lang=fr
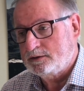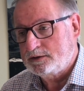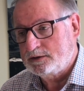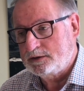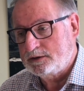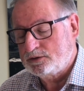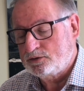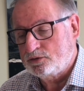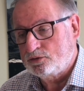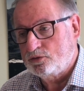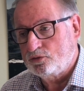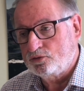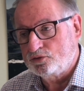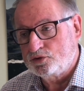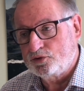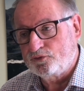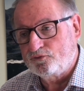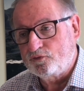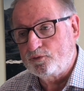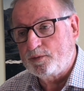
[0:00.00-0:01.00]
c'est ce dont
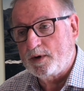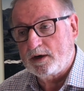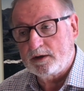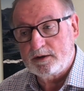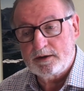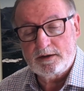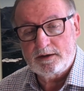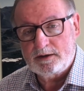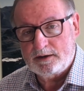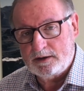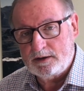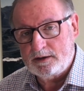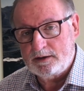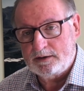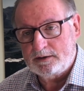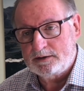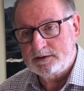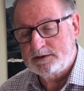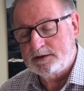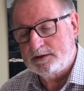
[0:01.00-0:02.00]
je vous parlais
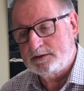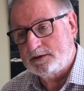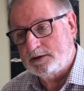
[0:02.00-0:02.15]
et c'est